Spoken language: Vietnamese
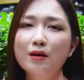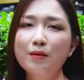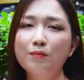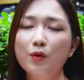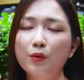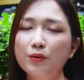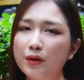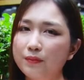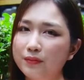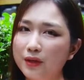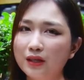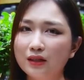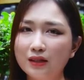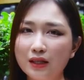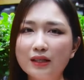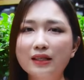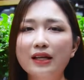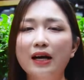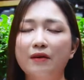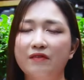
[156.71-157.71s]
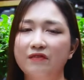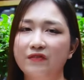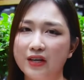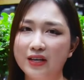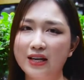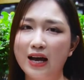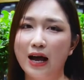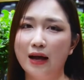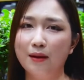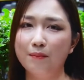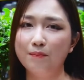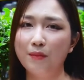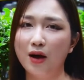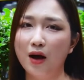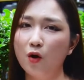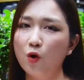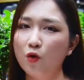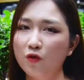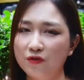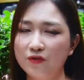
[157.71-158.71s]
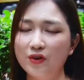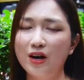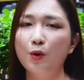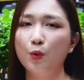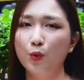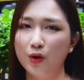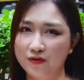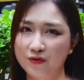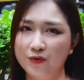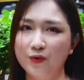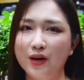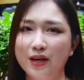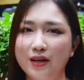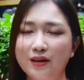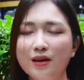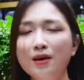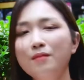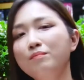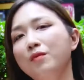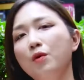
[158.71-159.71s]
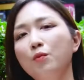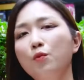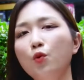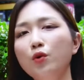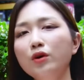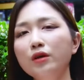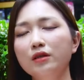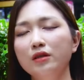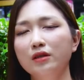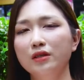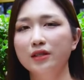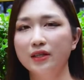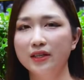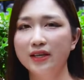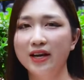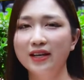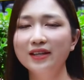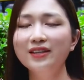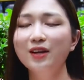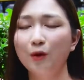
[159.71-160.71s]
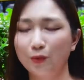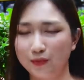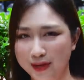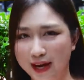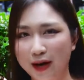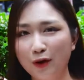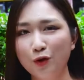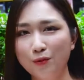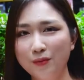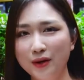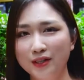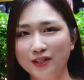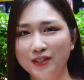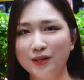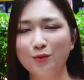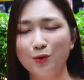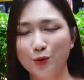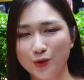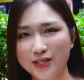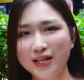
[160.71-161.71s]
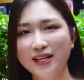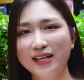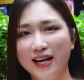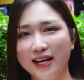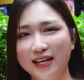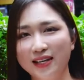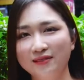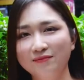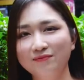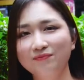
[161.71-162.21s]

một niềm tin tinh thần vĩ đại mà Oprah Winfrey mong muốn được gửi đến độc giả của mình trong cuốn sách này.